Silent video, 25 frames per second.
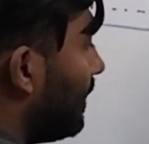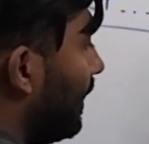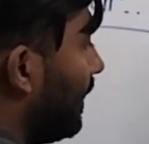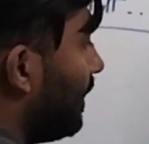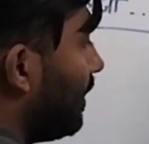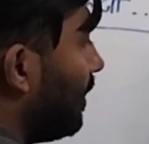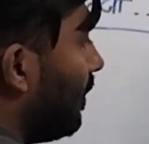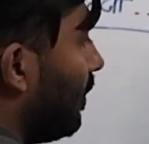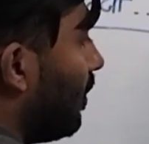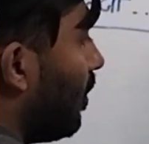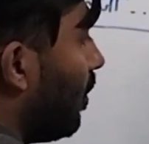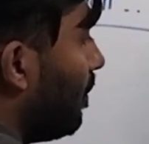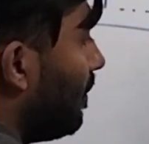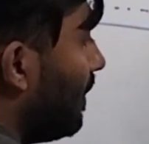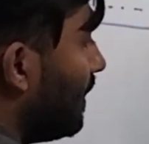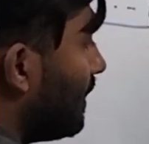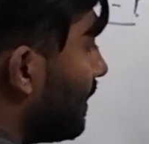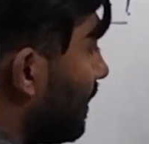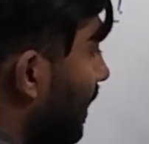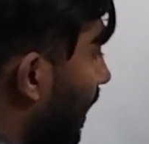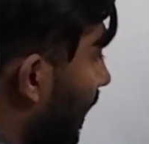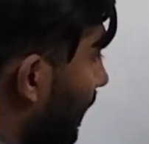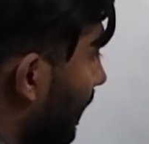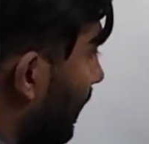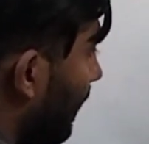क्षेत्र को भी
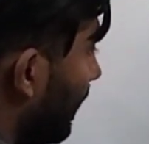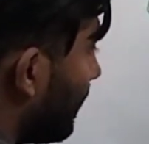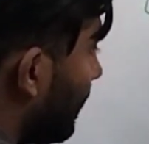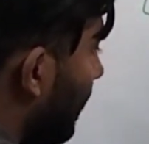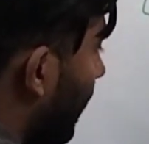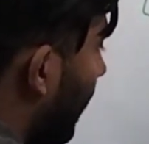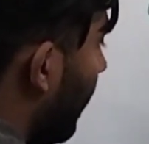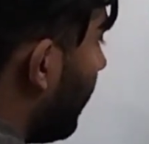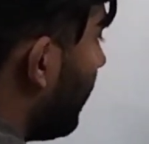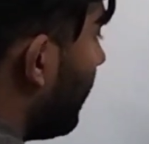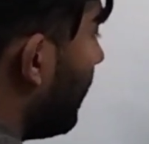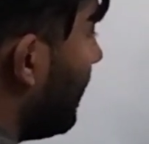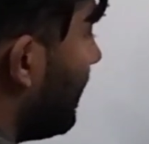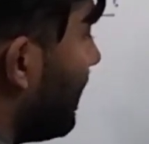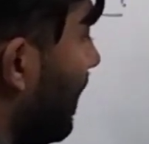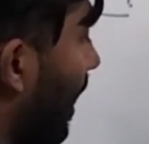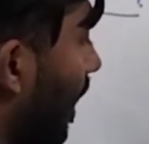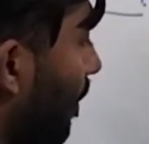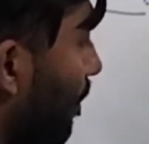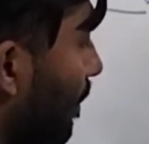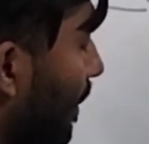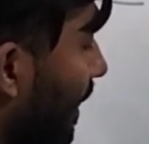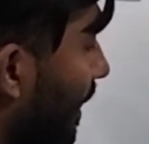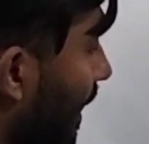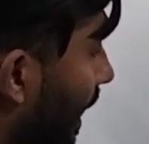साथ के साथ
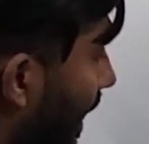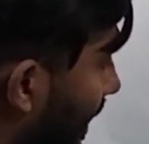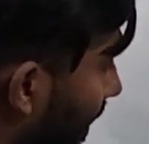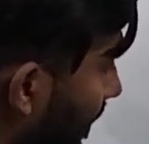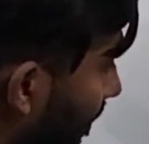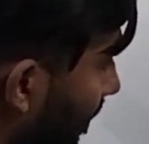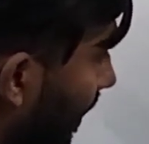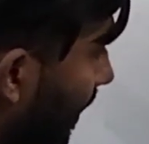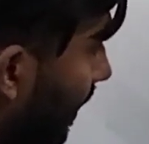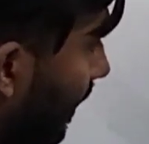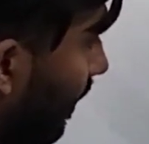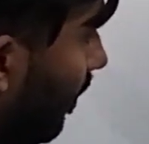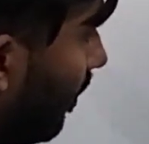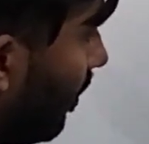यहां पर रहने वाले